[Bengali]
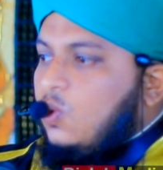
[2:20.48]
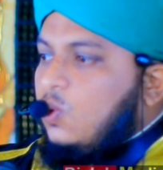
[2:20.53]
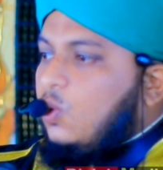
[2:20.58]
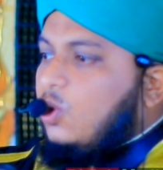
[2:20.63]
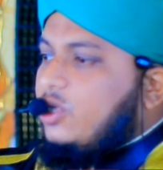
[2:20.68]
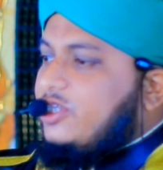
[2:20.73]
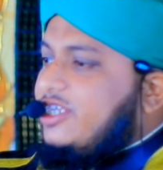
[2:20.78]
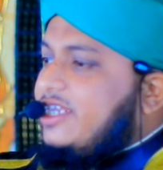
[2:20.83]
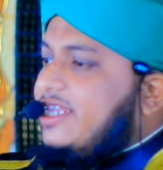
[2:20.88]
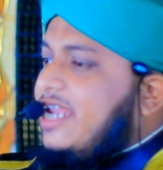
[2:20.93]

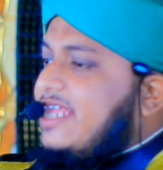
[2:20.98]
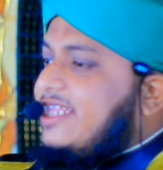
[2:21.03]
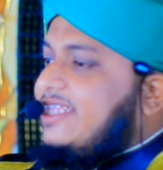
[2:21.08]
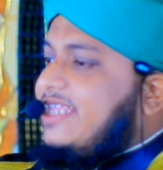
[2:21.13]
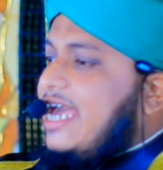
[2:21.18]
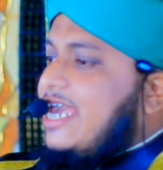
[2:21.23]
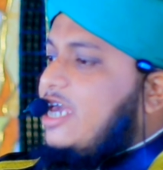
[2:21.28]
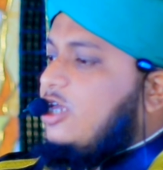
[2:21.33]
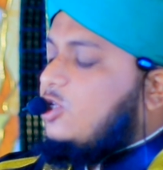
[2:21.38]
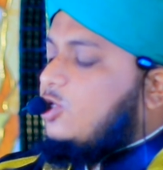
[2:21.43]
উজিরের
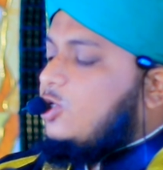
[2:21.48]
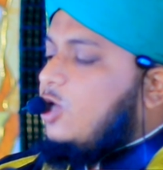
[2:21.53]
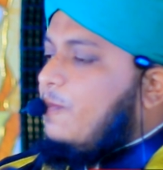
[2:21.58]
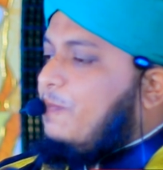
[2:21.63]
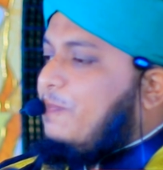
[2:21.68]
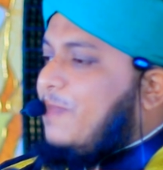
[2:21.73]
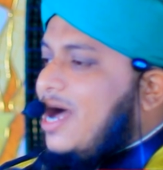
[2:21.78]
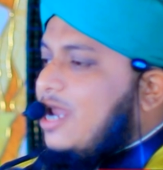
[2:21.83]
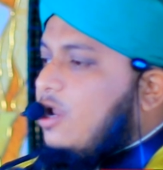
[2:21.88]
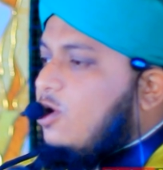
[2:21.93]
দায়িত্ব
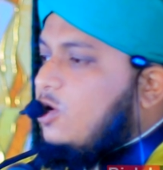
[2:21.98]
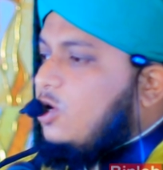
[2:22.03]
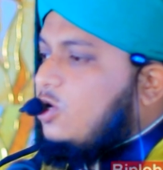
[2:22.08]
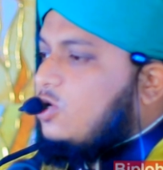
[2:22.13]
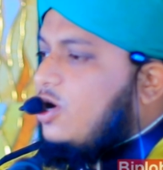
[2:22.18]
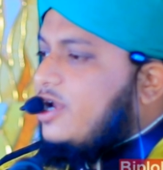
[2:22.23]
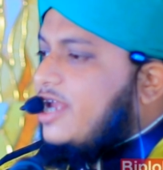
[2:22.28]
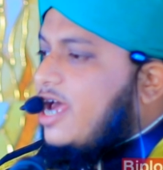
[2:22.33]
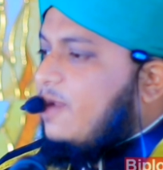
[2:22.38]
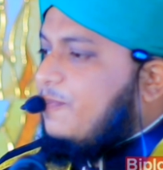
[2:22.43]
পালন
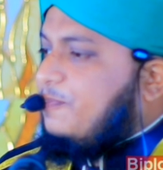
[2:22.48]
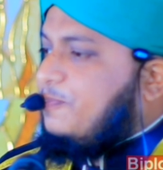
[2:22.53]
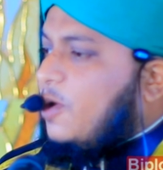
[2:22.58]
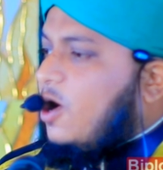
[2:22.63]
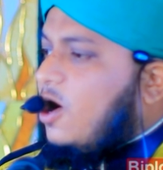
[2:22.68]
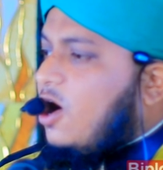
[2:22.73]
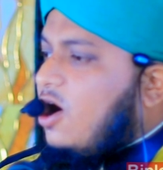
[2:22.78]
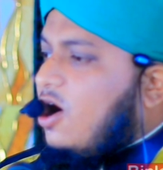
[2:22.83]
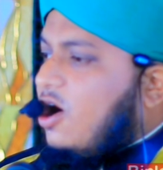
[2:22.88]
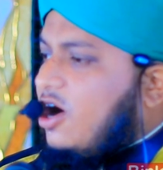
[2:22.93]
করার
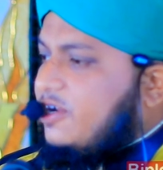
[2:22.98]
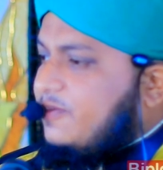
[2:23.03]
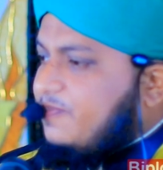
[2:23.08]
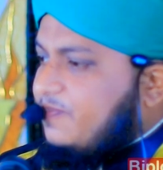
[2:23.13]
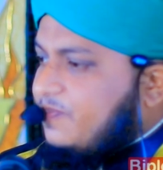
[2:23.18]
পর